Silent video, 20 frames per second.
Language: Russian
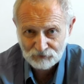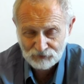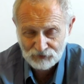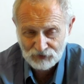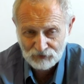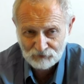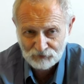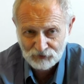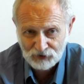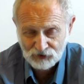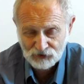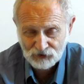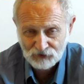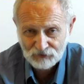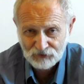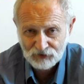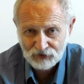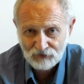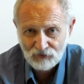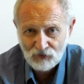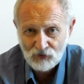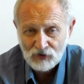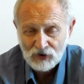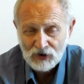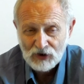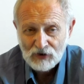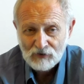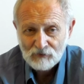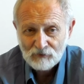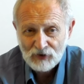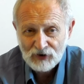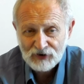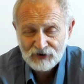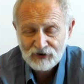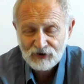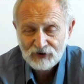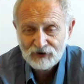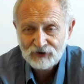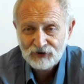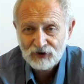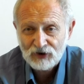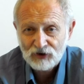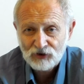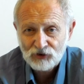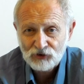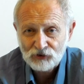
ну, прежде всего, позиция,